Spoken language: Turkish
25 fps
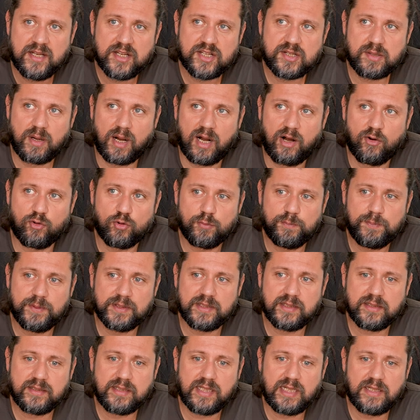İşte
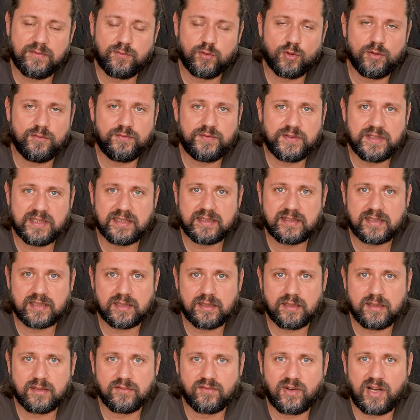Avrupa'da telefonun
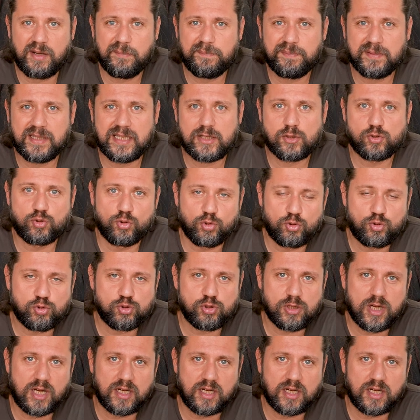fiyatının OnePlus 9'un